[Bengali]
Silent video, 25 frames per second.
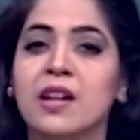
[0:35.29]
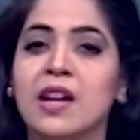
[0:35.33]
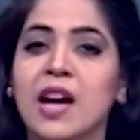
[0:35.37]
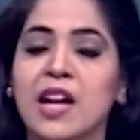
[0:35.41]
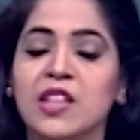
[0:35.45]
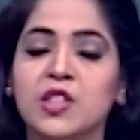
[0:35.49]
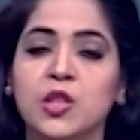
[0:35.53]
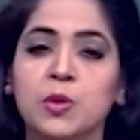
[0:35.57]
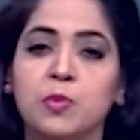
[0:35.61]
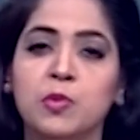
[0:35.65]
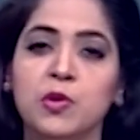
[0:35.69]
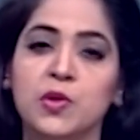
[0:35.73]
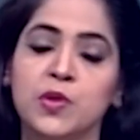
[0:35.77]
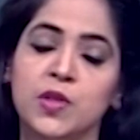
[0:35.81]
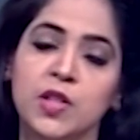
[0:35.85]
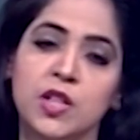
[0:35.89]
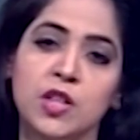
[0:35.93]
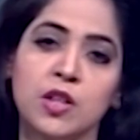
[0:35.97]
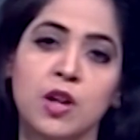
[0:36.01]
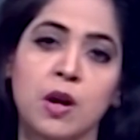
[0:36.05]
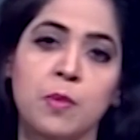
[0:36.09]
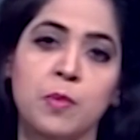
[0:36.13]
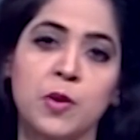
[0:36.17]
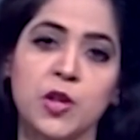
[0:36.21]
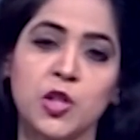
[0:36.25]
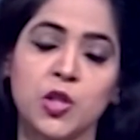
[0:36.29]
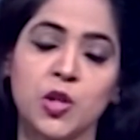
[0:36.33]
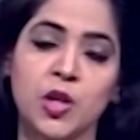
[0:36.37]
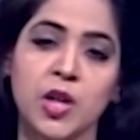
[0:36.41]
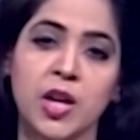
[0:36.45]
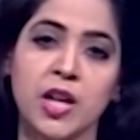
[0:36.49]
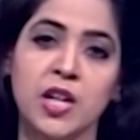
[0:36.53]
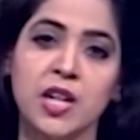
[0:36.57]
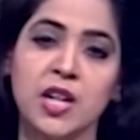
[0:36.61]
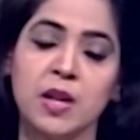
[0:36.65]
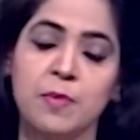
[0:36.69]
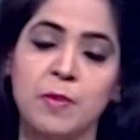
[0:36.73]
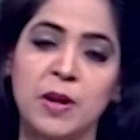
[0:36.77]
গাজীপুর সিটি
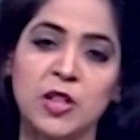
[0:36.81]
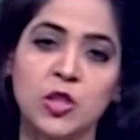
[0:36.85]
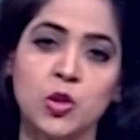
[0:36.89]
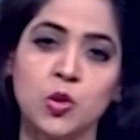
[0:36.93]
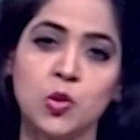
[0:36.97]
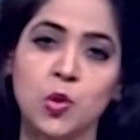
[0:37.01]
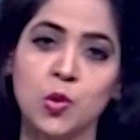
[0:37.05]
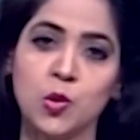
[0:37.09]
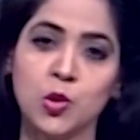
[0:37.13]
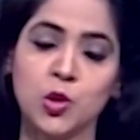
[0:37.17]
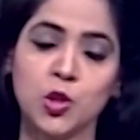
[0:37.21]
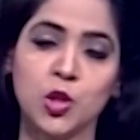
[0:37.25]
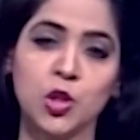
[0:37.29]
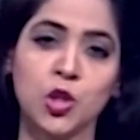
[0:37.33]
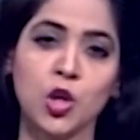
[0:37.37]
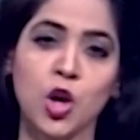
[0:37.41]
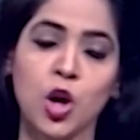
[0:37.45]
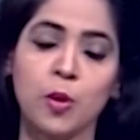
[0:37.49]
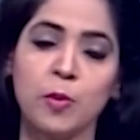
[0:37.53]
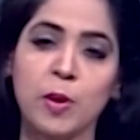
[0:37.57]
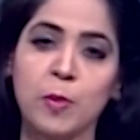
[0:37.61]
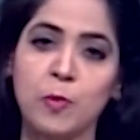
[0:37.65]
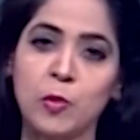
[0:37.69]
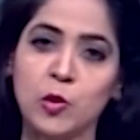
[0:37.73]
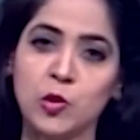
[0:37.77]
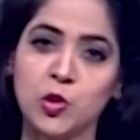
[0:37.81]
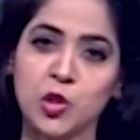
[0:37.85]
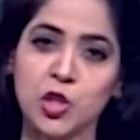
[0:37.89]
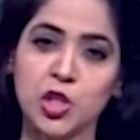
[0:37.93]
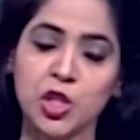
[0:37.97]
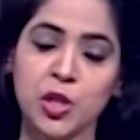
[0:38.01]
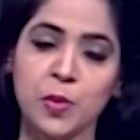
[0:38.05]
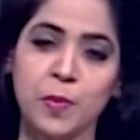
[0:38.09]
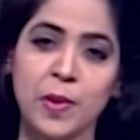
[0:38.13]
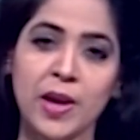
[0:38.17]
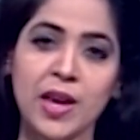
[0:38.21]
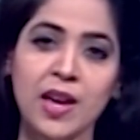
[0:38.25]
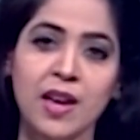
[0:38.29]
কর্পোরেশনের নির্বাচন অনুষ্ঠিত হবে পঁচিশ
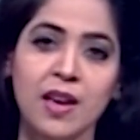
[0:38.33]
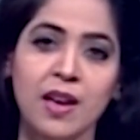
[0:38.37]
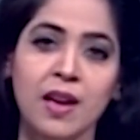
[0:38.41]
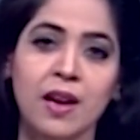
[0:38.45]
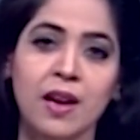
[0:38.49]
মে